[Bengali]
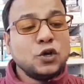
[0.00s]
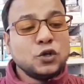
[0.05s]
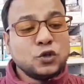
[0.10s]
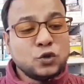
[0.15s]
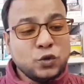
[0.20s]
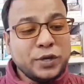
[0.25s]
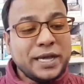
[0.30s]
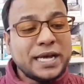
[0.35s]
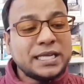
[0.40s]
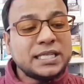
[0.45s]

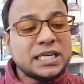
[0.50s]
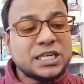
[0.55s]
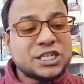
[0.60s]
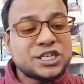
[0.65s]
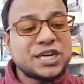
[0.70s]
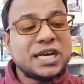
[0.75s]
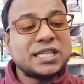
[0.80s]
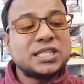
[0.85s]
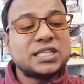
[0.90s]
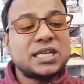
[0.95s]
দুই
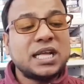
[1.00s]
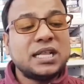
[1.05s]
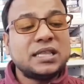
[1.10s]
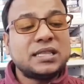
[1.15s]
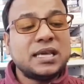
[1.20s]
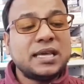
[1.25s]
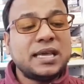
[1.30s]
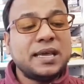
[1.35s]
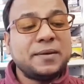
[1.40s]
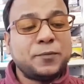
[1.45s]
সাল
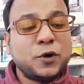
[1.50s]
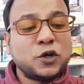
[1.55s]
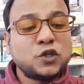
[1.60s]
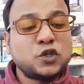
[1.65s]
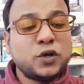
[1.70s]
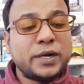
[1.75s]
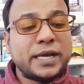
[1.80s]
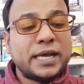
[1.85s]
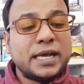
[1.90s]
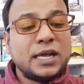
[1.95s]
থেকে
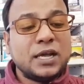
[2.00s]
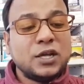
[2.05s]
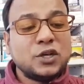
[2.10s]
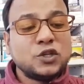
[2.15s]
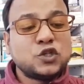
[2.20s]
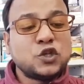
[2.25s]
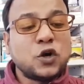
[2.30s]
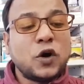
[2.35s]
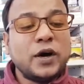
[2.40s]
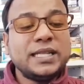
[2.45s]
বছরে
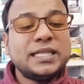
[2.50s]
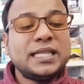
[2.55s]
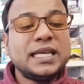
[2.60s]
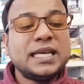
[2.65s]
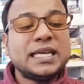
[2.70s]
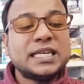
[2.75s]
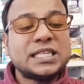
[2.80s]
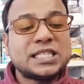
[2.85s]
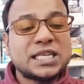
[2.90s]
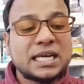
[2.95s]
ছয়
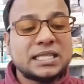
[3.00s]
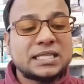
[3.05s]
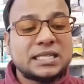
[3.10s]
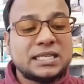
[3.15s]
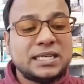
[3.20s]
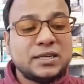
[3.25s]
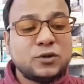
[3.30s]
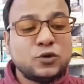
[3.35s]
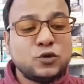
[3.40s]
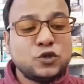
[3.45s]
থেকে
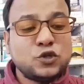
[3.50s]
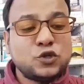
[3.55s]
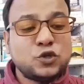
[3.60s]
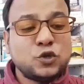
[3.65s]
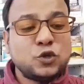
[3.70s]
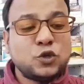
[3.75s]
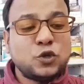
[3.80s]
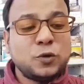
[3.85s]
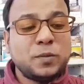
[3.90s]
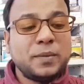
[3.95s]
সাতটি রুশ
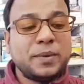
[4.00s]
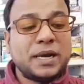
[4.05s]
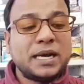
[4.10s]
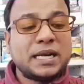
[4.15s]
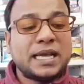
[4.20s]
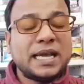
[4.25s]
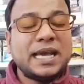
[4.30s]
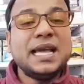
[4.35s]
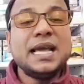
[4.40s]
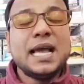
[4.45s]
যুদ্ধ
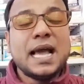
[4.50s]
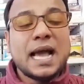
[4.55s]
বিমানকে